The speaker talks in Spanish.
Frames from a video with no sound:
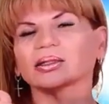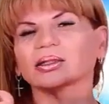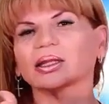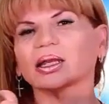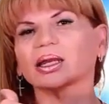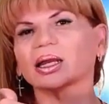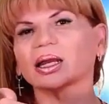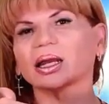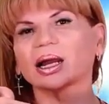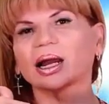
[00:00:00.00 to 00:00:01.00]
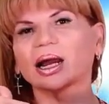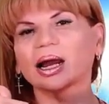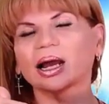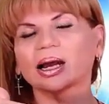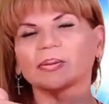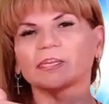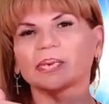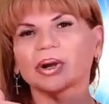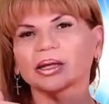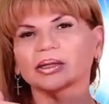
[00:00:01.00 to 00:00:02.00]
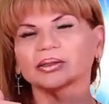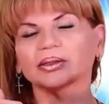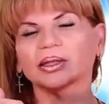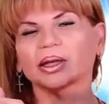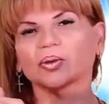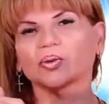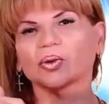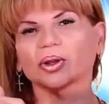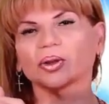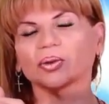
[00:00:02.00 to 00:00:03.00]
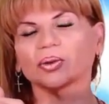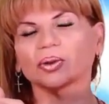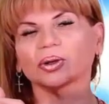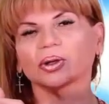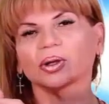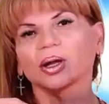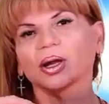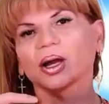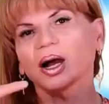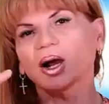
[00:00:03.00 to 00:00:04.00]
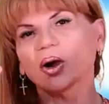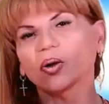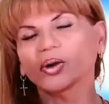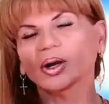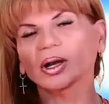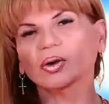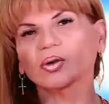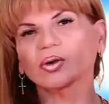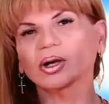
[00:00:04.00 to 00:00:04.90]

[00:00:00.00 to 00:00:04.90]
Podéis convertir el fin de semana en una experiencia para recordar a diario durante mucho